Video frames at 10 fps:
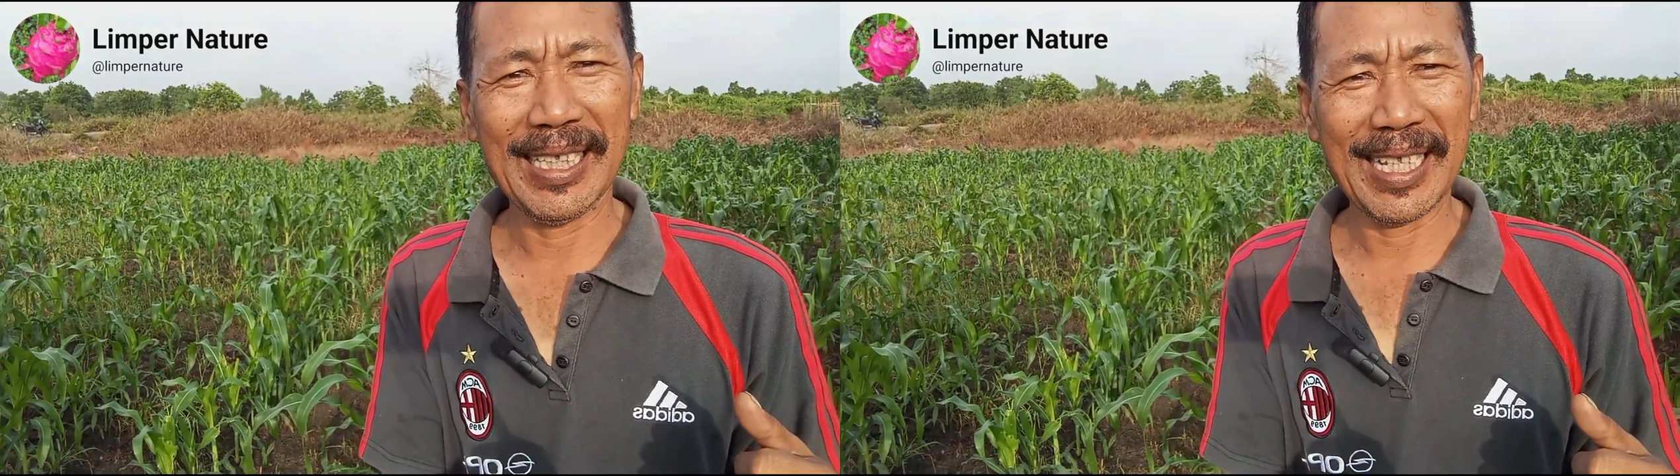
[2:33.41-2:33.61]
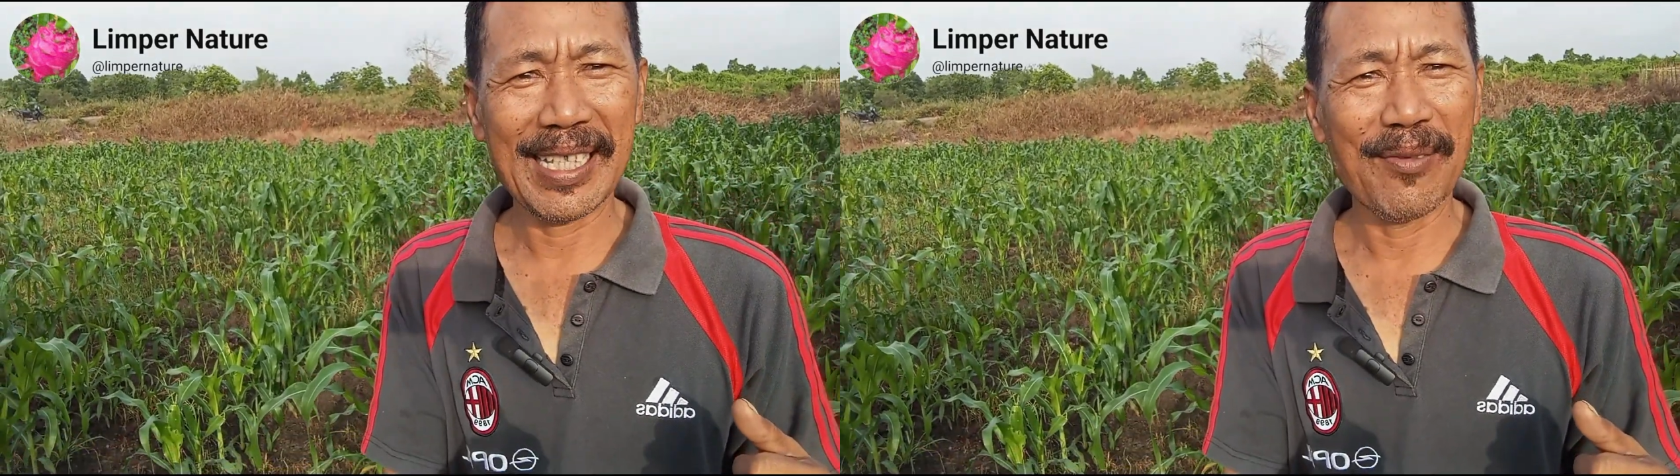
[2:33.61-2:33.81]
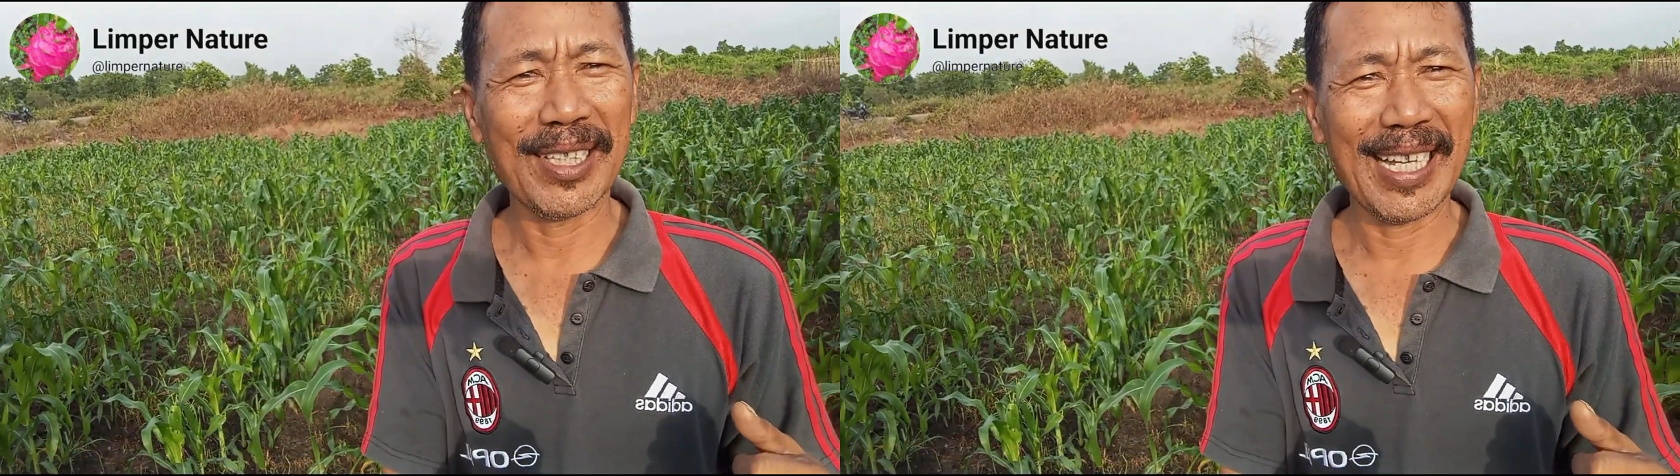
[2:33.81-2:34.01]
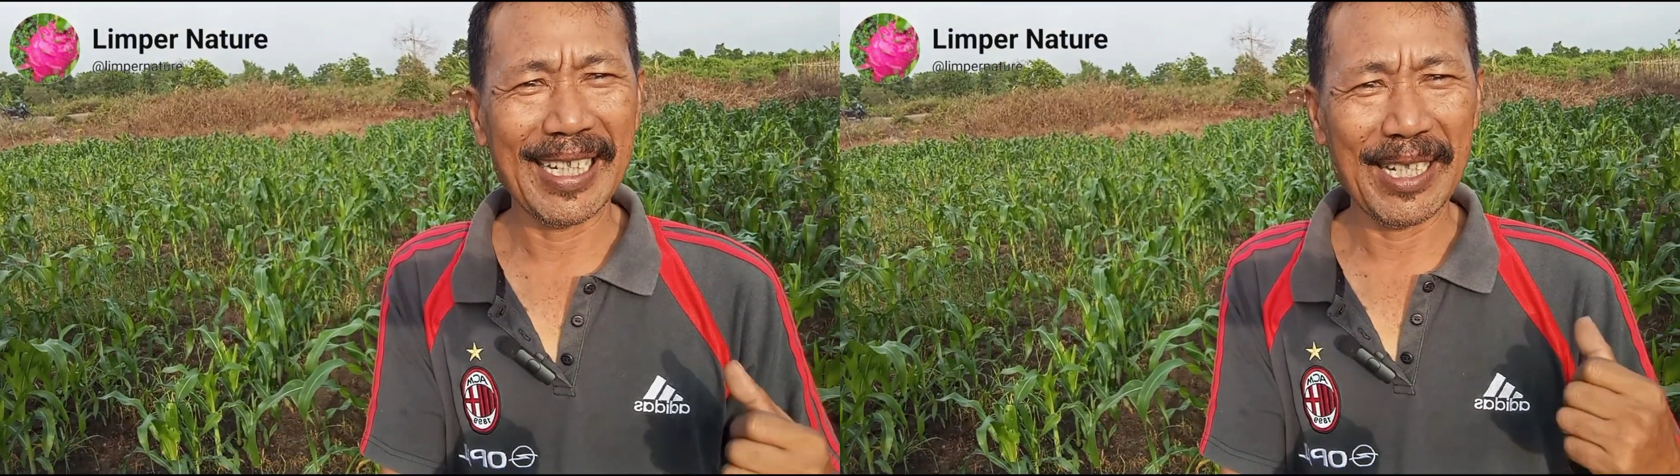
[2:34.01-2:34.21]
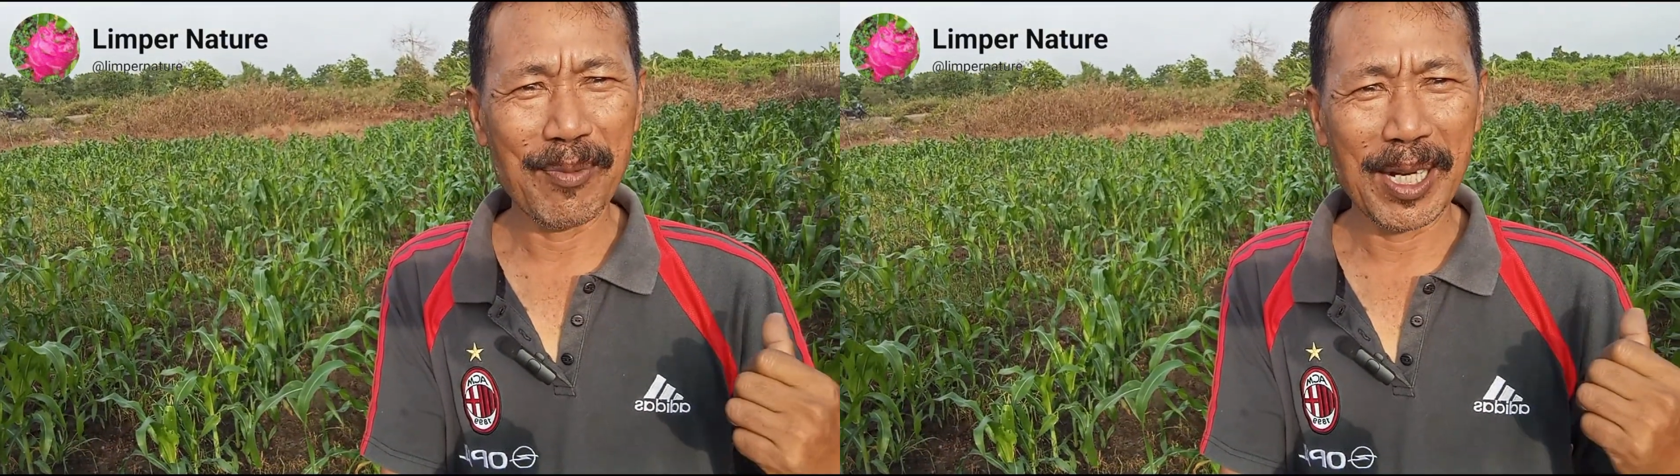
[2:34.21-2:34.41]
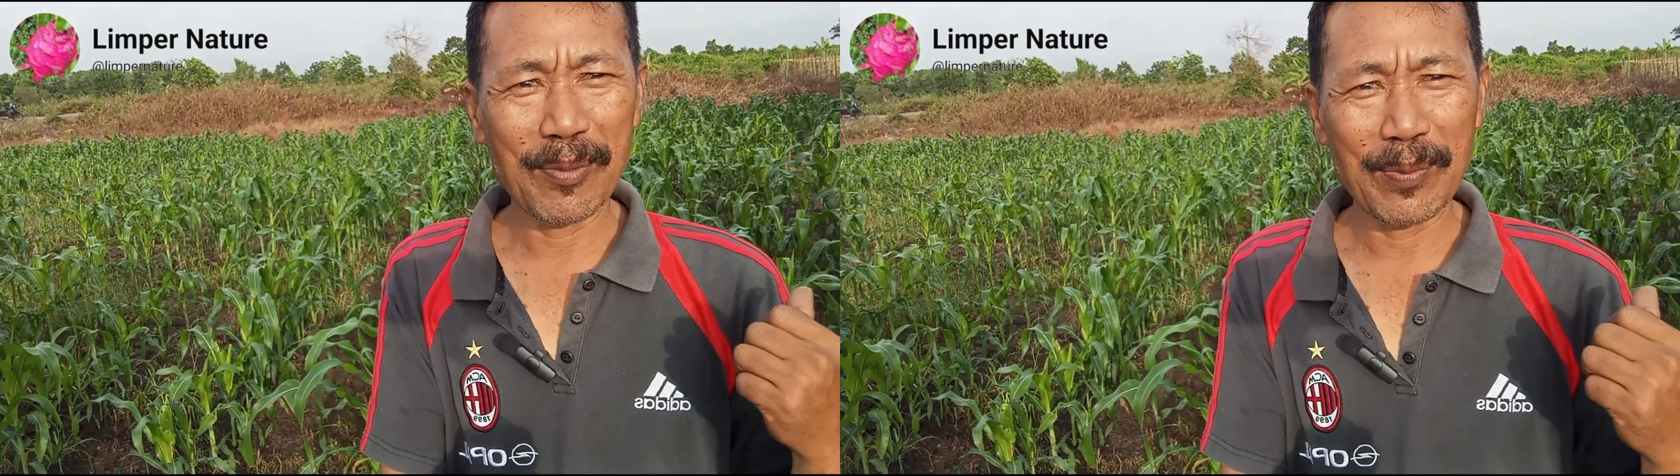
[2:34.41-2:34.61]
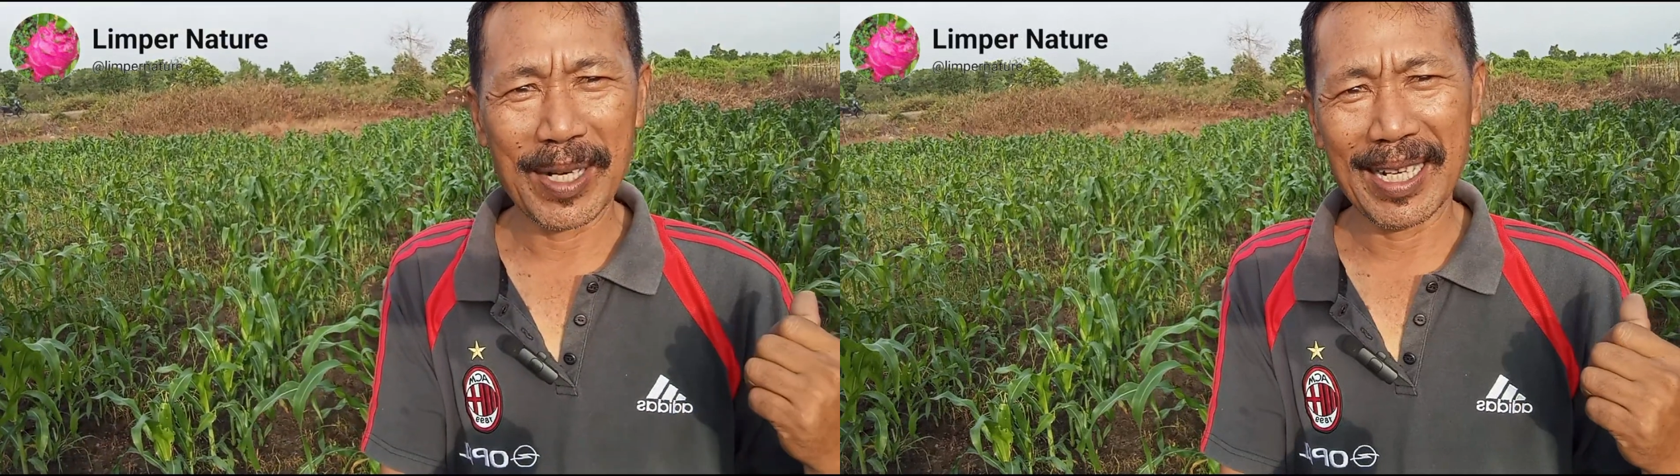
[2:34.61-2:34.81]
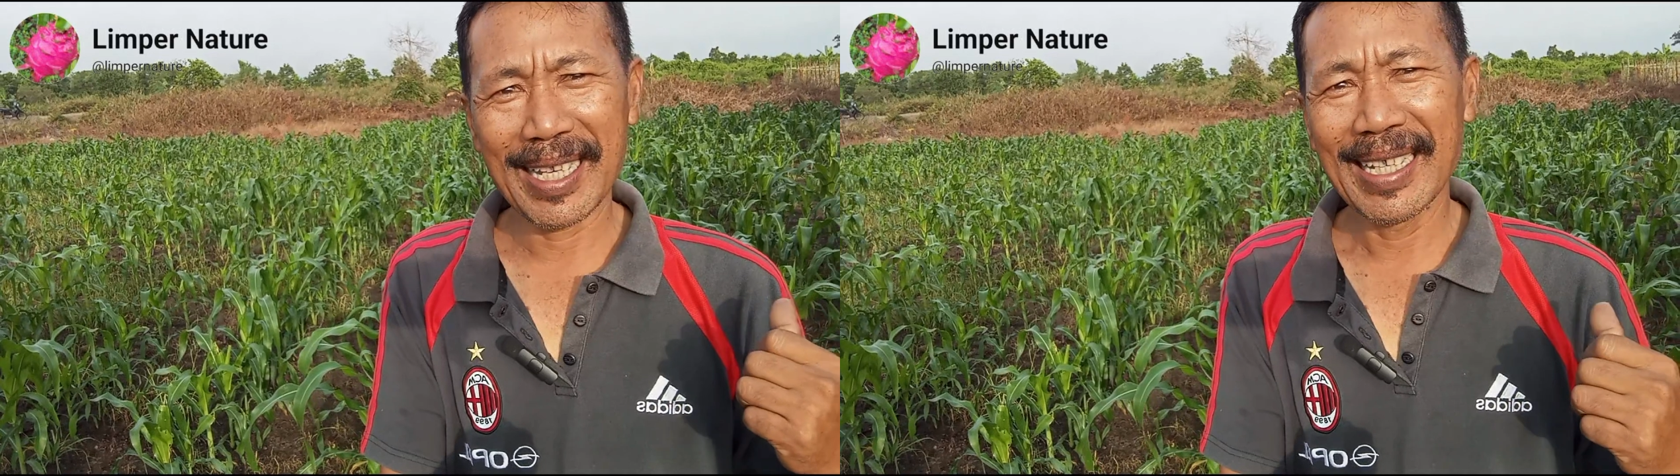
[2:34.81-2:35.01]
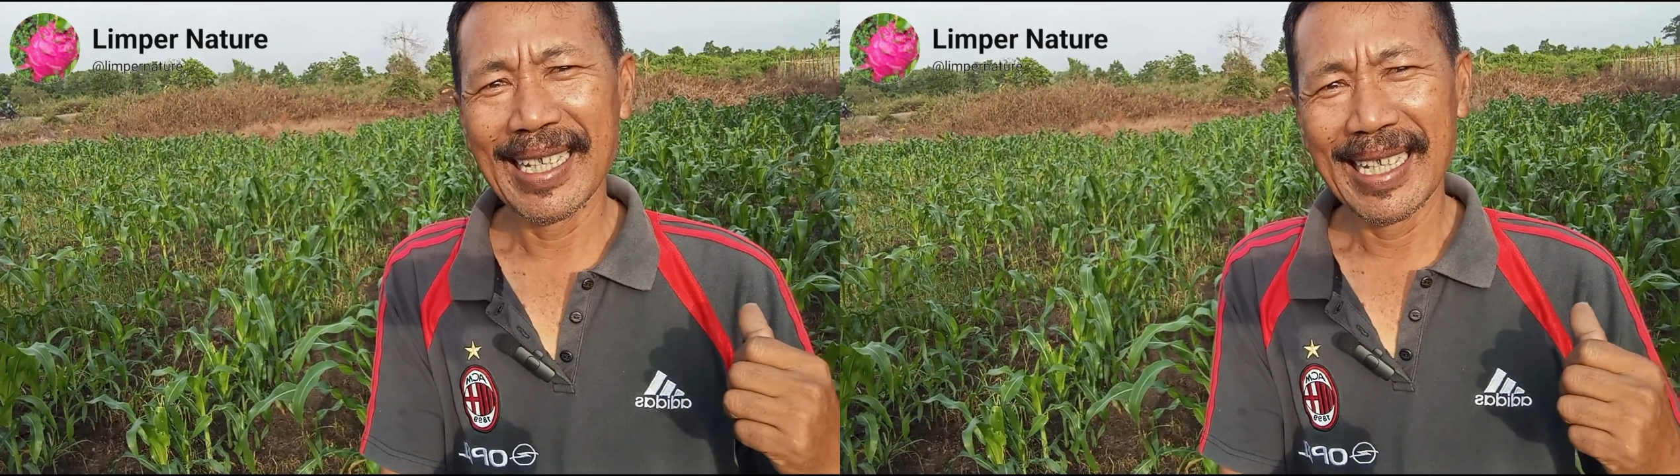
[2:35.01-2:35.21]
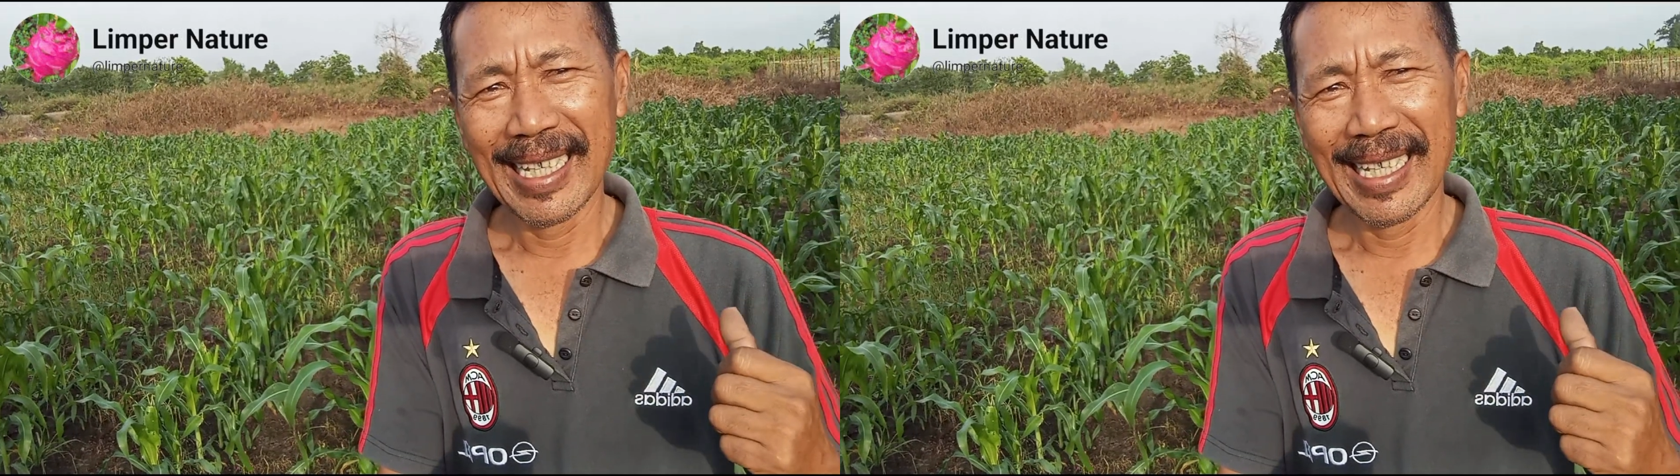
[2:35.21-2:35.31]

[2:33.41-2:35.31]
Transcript: kita sahabat tani dimanapun berada.